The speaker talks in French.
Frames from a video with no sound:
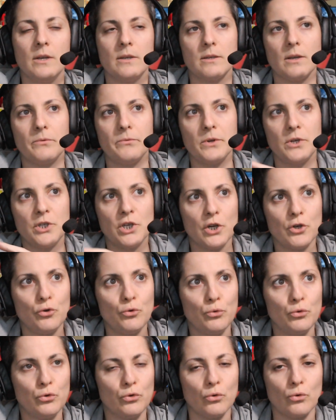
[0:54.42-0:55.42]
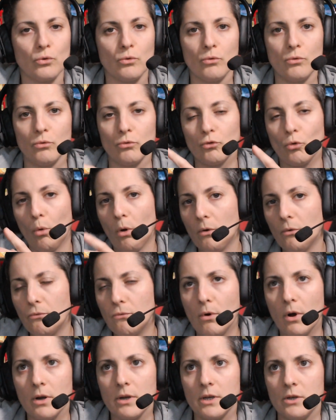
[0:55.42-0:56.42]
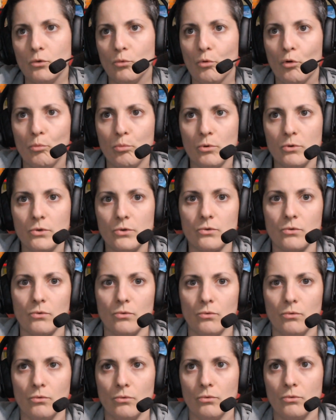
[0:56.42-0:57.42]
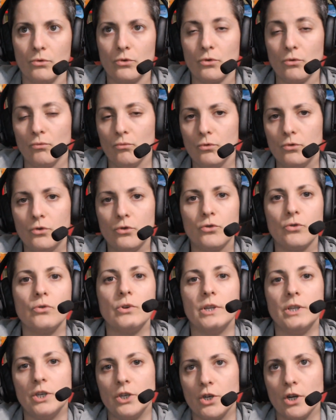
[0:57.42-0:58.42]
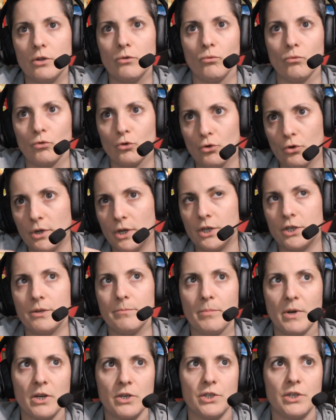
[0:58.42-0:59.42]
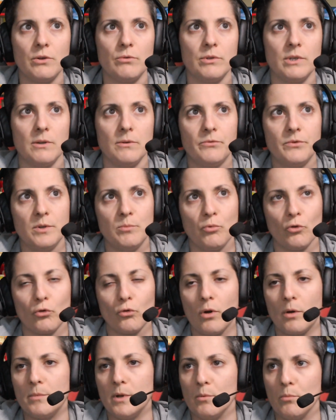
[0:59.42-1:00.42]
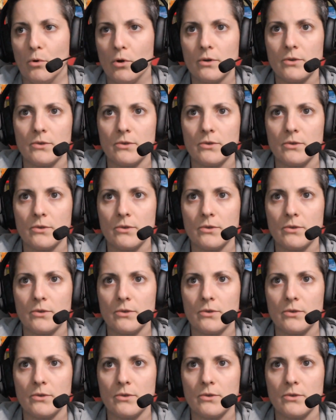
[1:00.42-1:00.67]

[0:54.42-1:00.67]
Ça fait déjà juste euh, trois 3 fois qu'il nous propose ce, loot. Je l'ai déjà donc je n'achète pas acheter le défi pour 3000 bucks.